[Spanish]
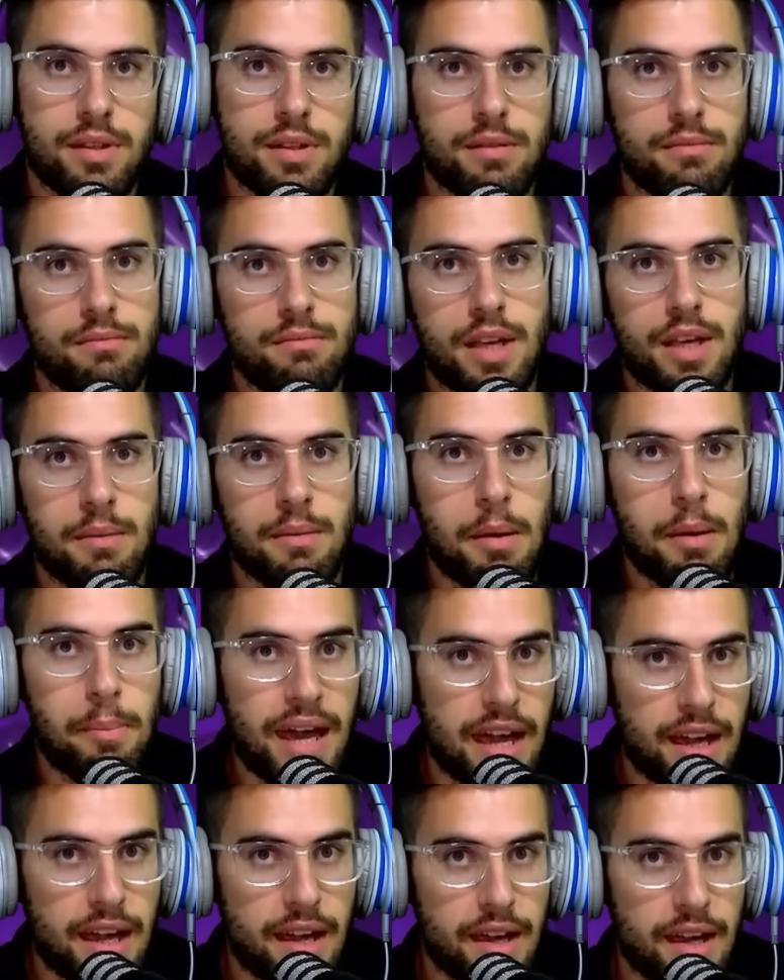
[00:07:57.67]
que me
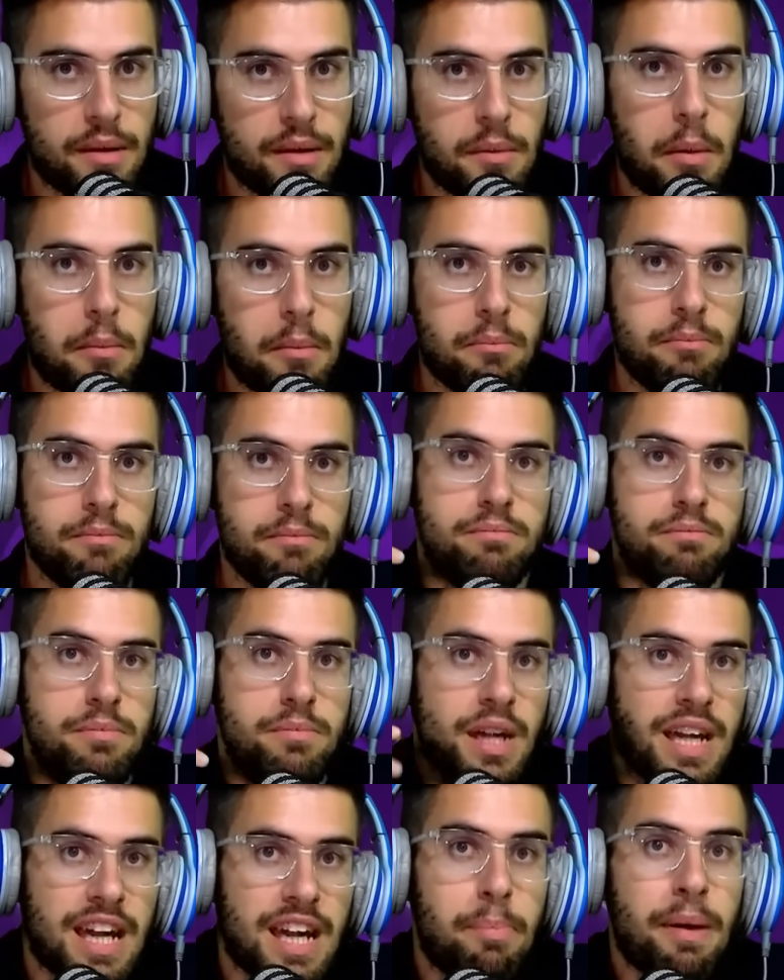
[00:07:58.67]
pegue. Que me, me
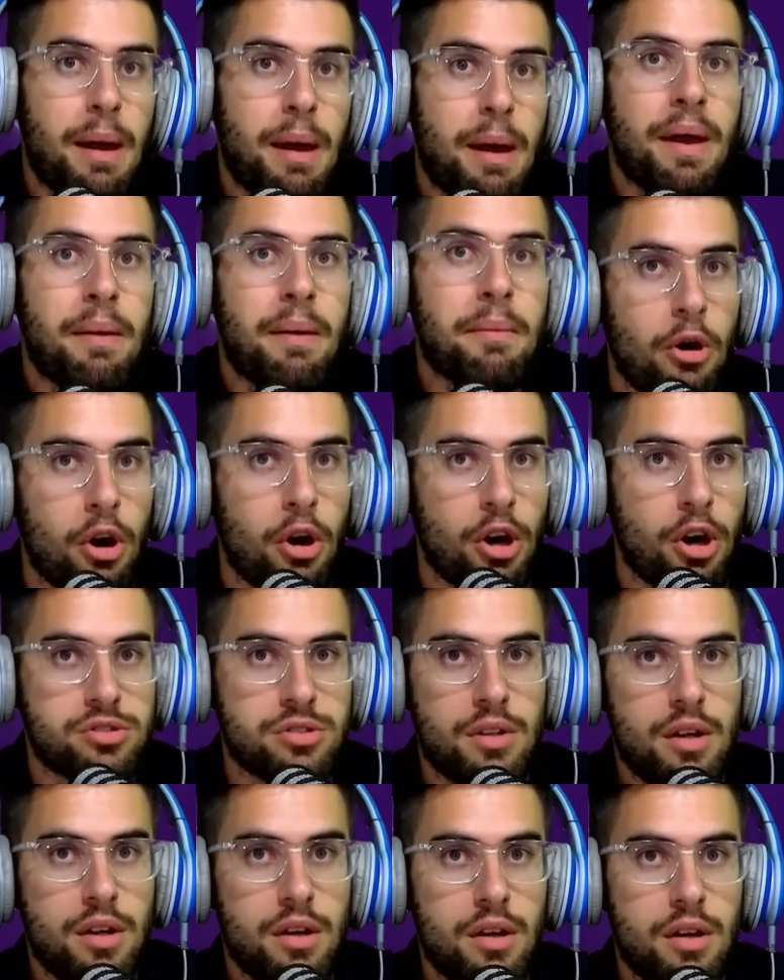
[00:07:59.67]
querés pegar, pegame vos.
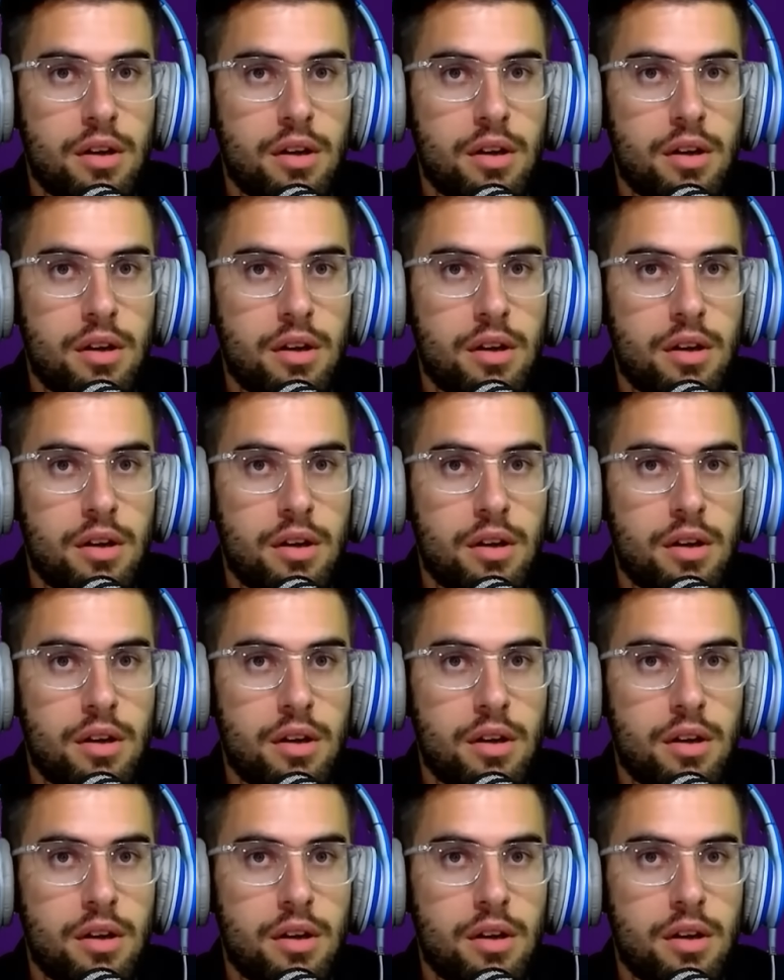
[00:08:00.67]
No